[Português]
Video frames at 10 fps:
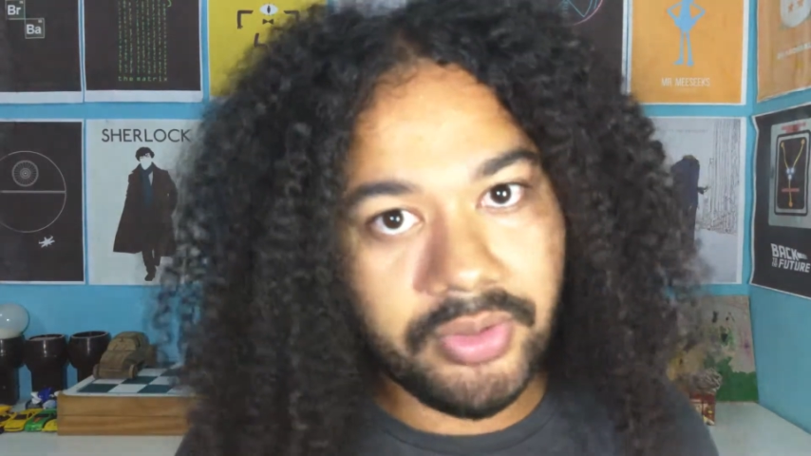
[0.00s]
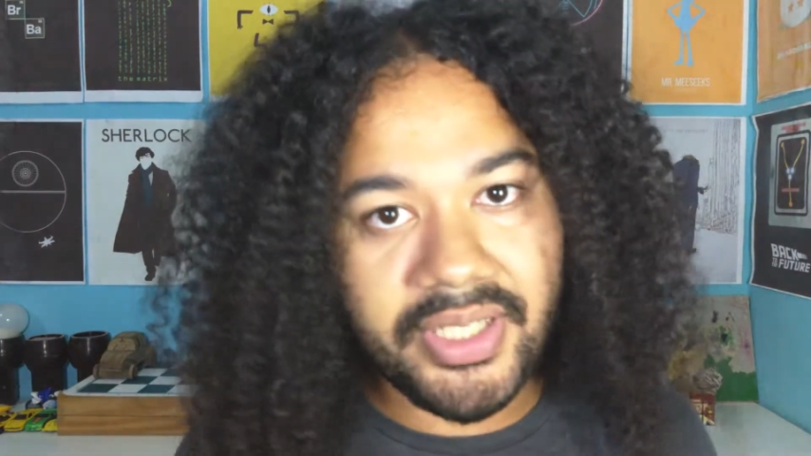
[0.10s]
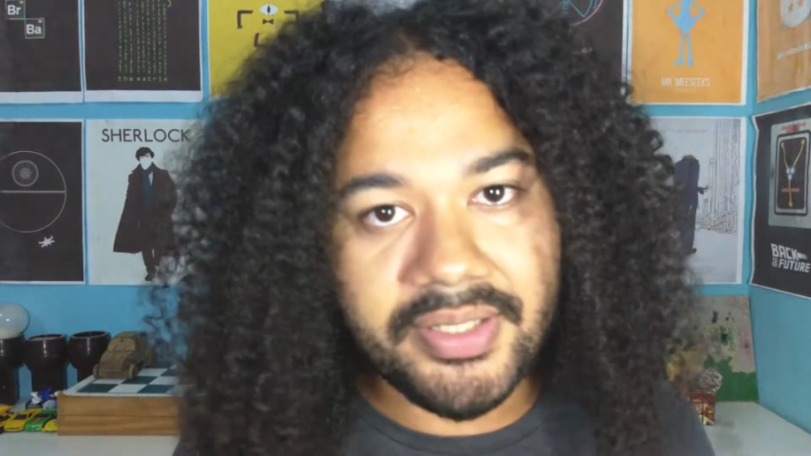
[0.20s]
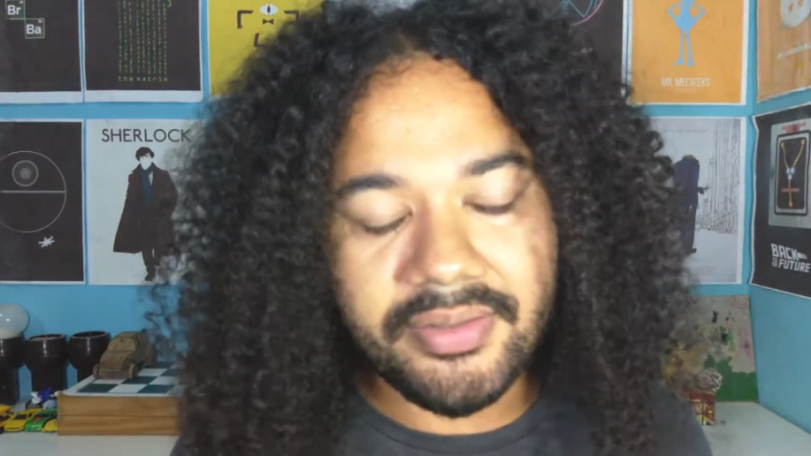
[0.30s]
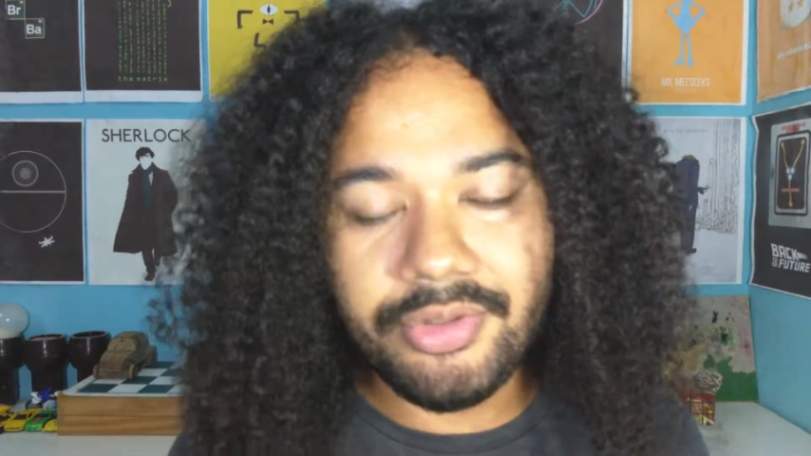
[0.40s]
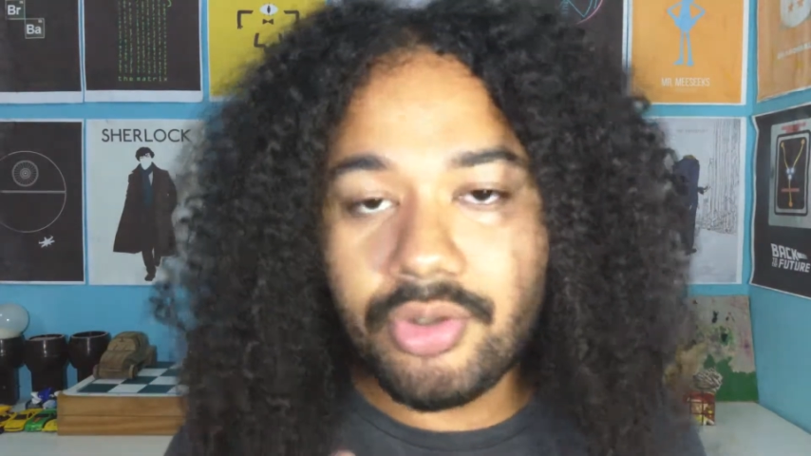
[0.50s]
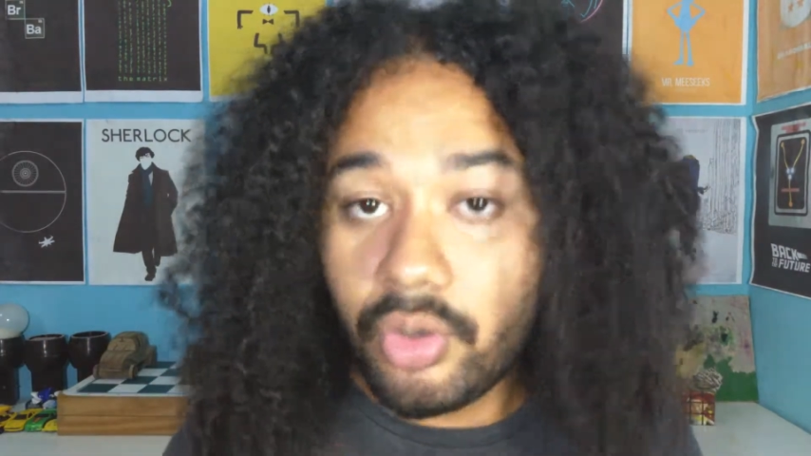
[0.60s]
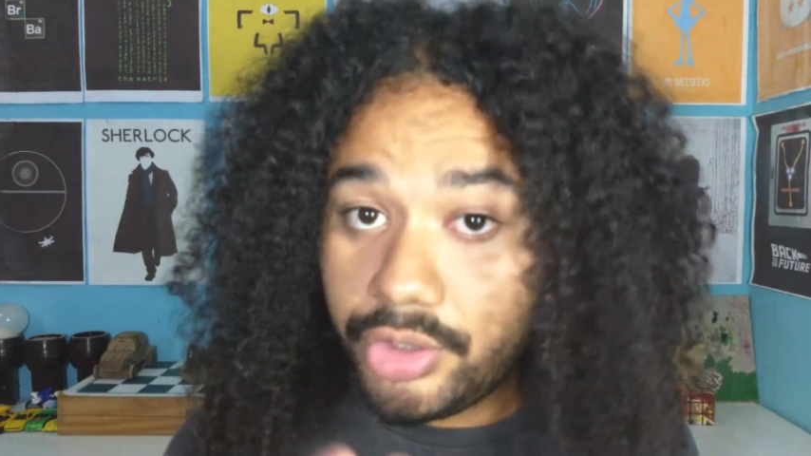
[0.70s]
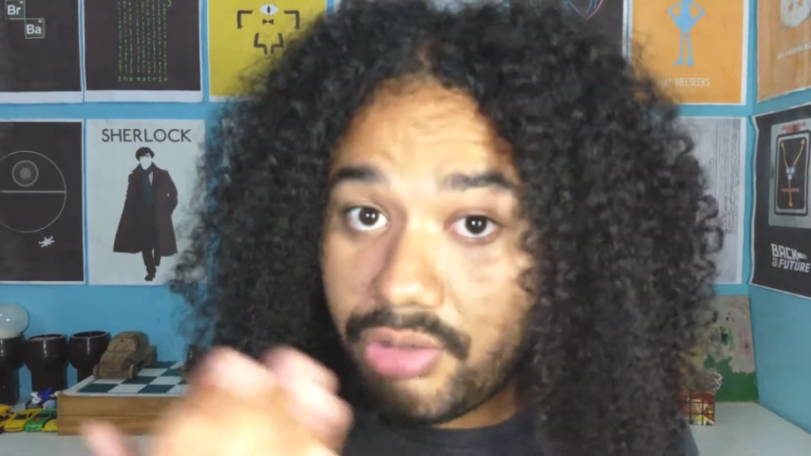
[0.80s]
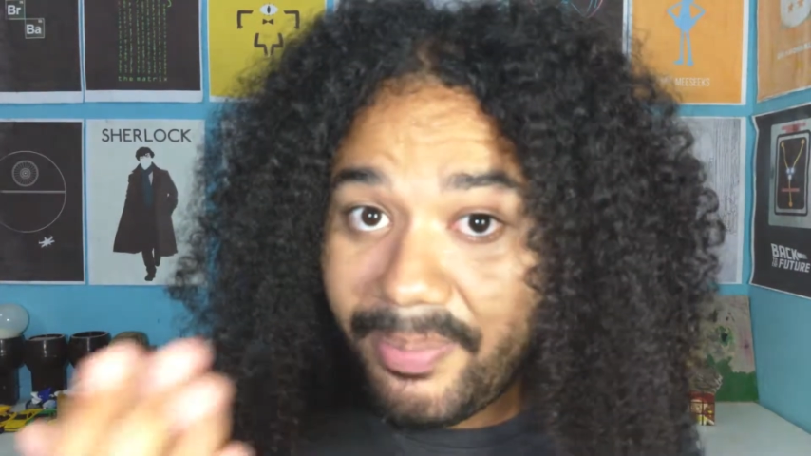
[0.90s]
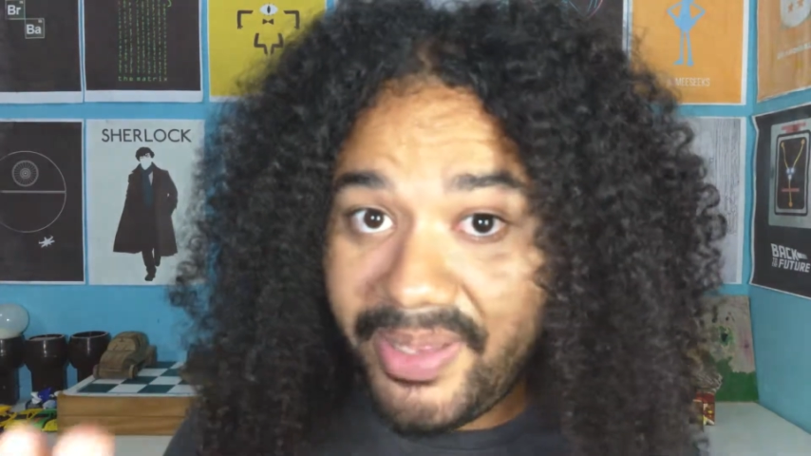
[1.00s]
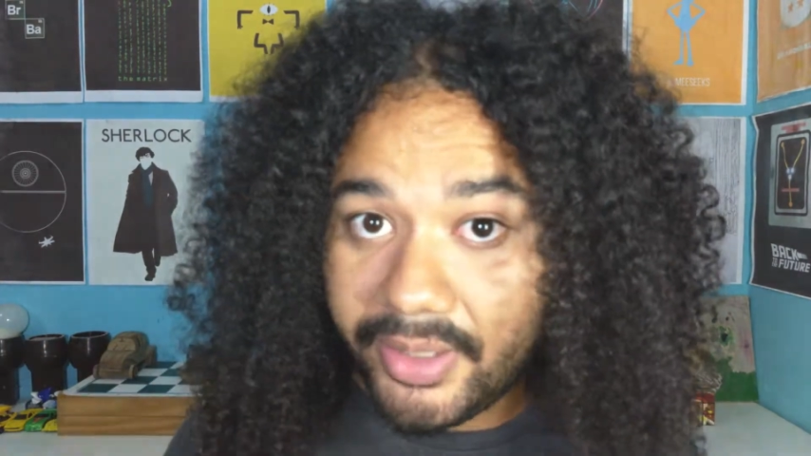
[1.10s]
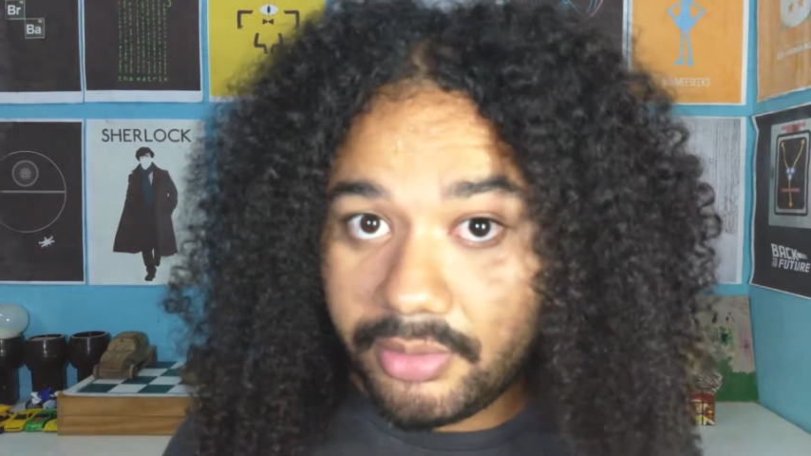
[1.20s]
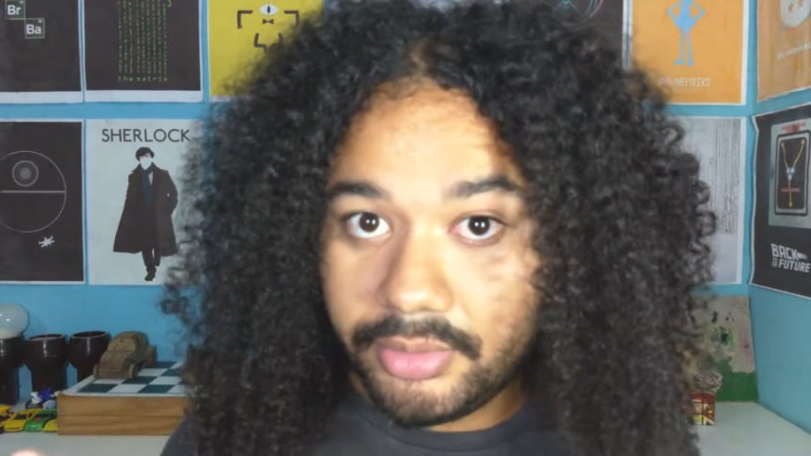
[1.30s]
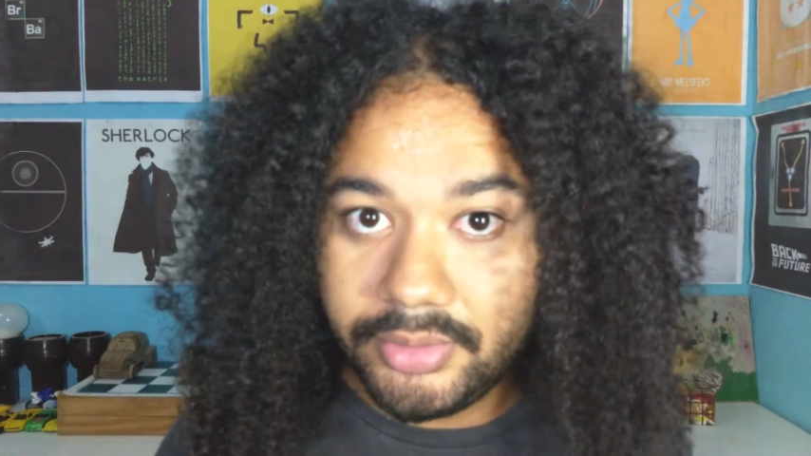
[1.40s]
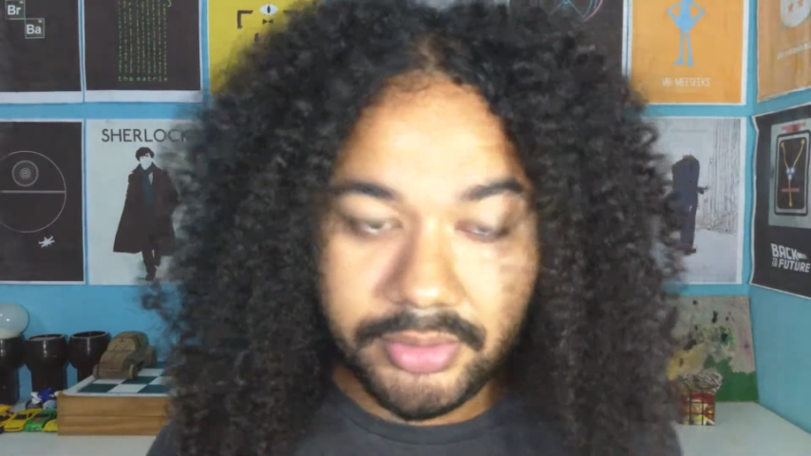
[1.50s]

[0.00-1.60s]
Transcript: nele são de código aberto,